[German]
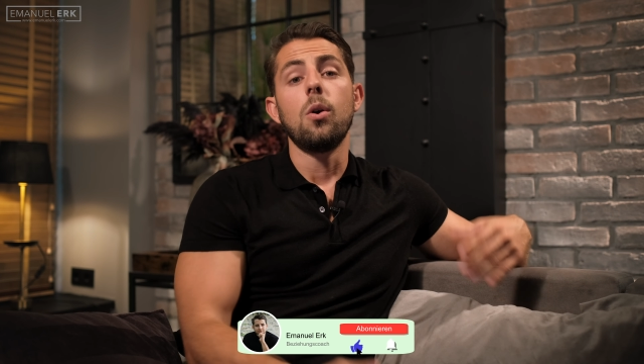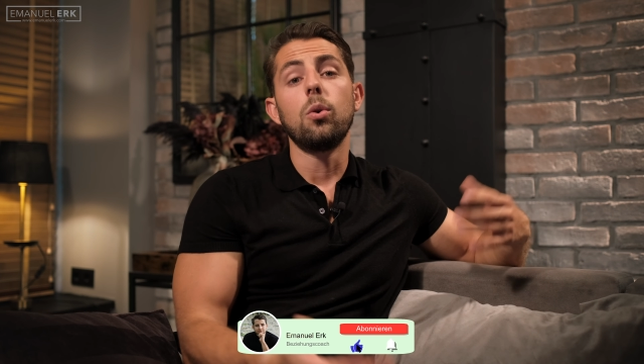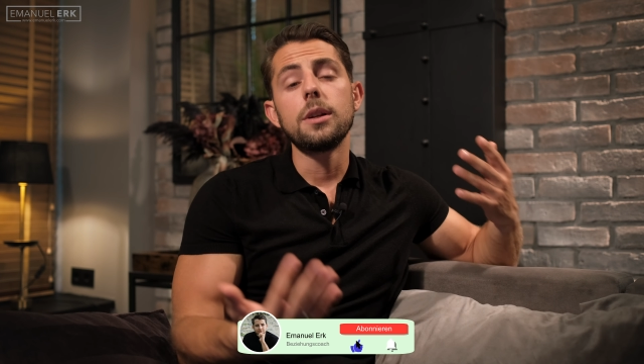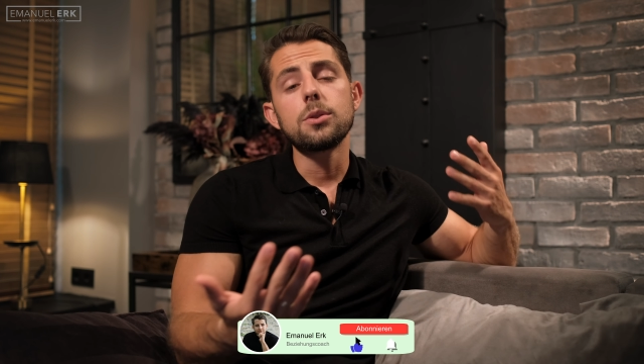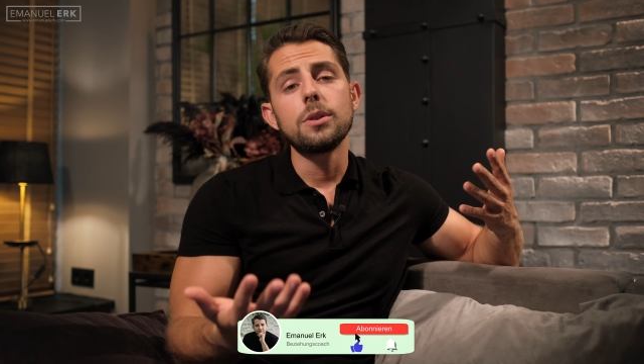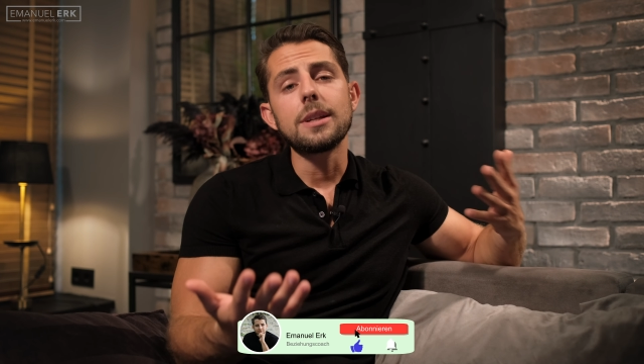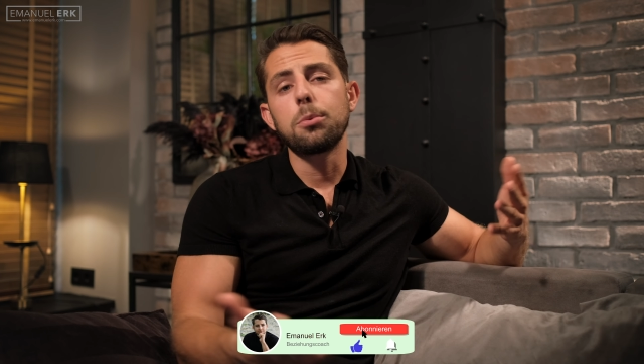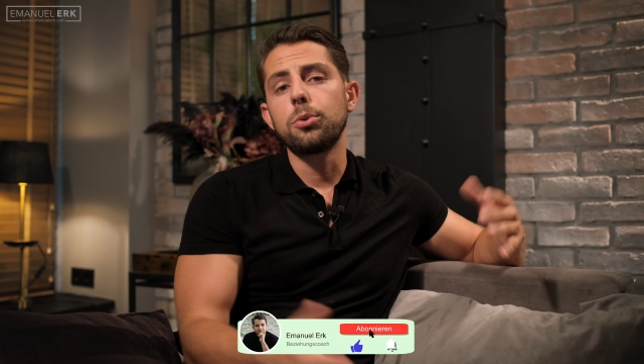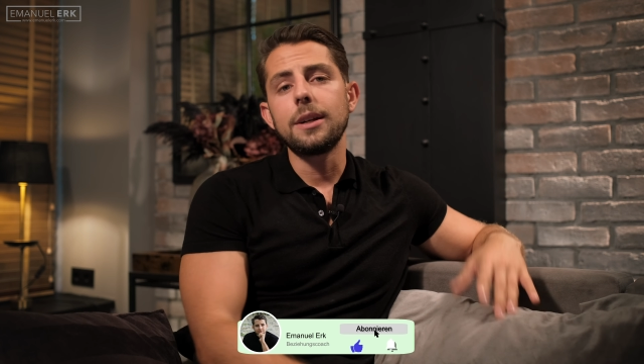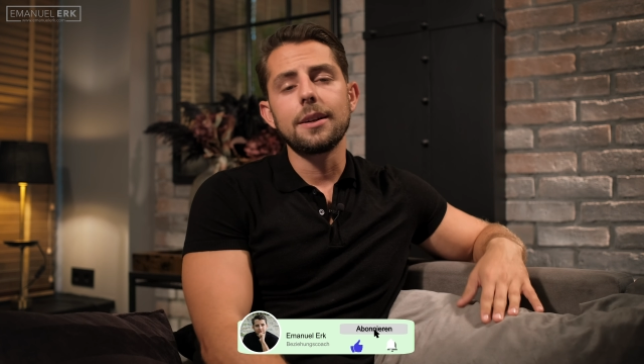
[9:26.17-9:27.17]
Und natürlich
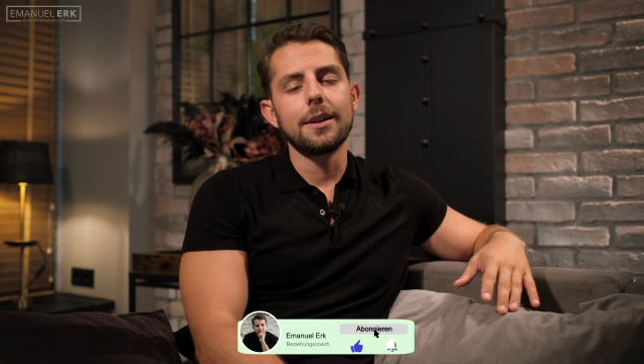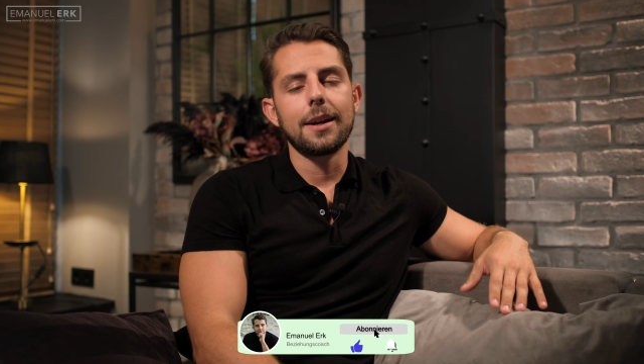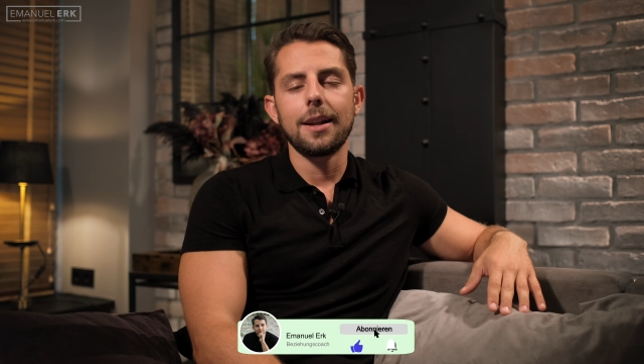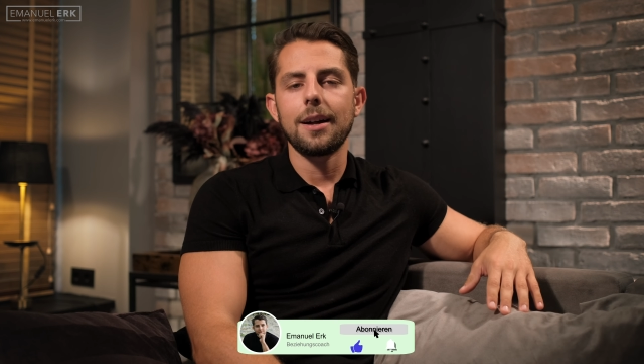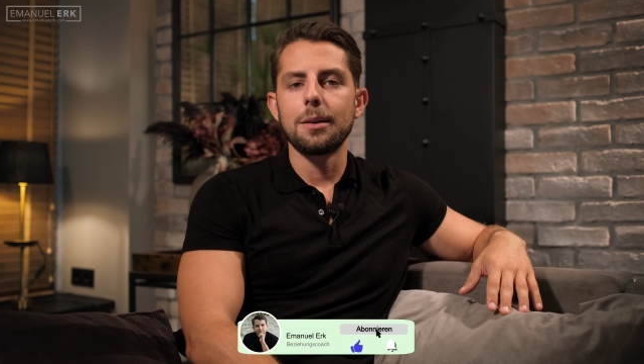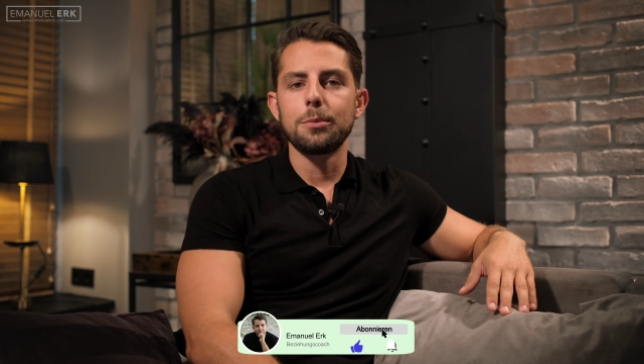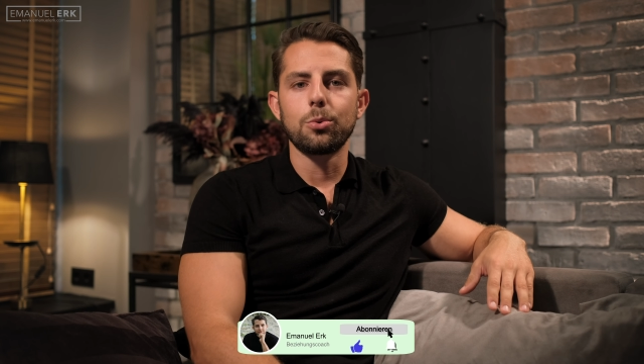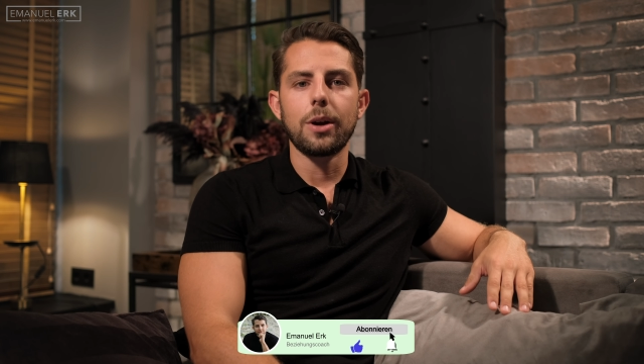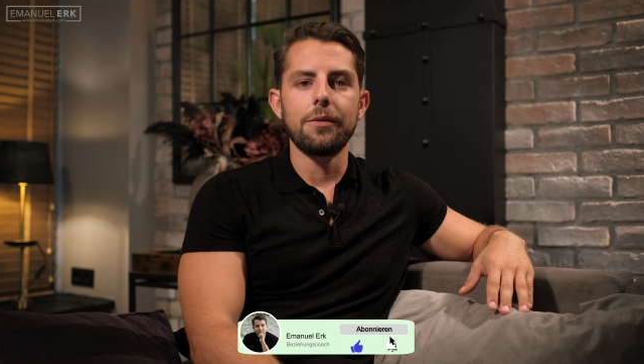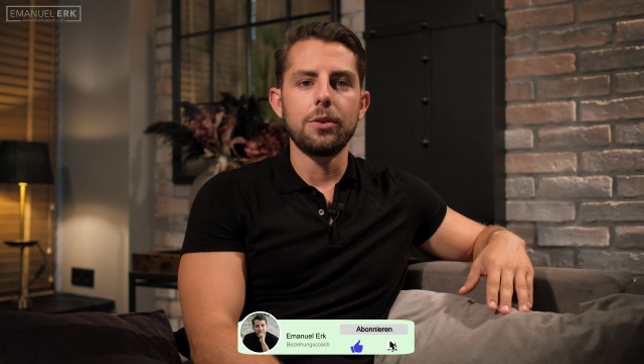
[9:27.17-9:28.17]
abonniere den Kanal, damit du
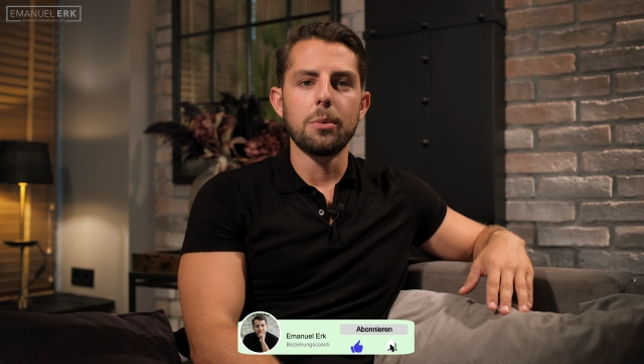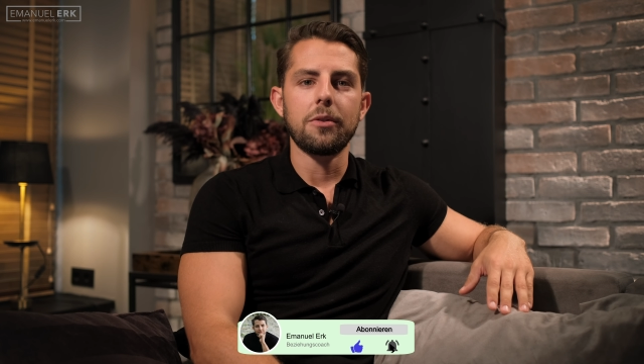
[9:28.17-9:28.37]
kein Video mehr